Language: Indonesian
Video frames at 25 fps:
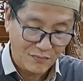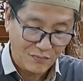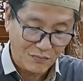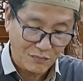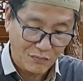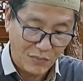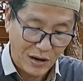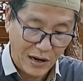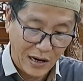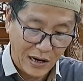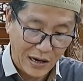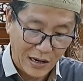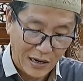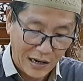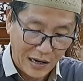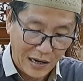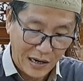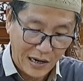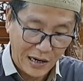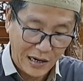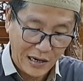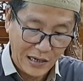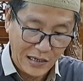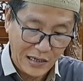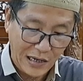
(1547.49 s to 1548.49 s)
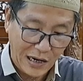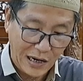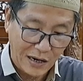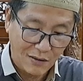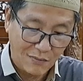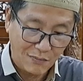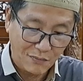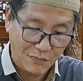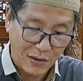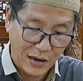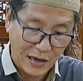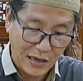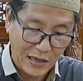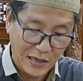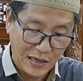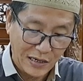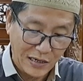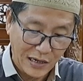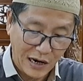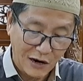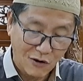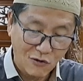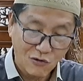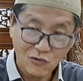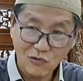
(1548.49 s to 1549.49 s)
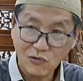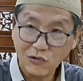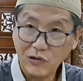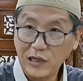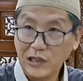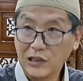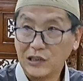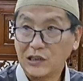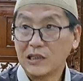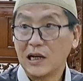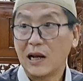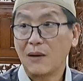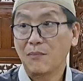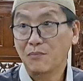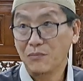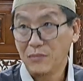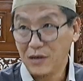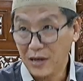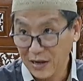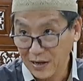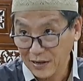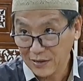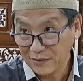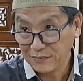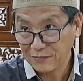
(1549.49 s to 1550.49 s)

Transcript: Maka yang paling dahulu Islamnya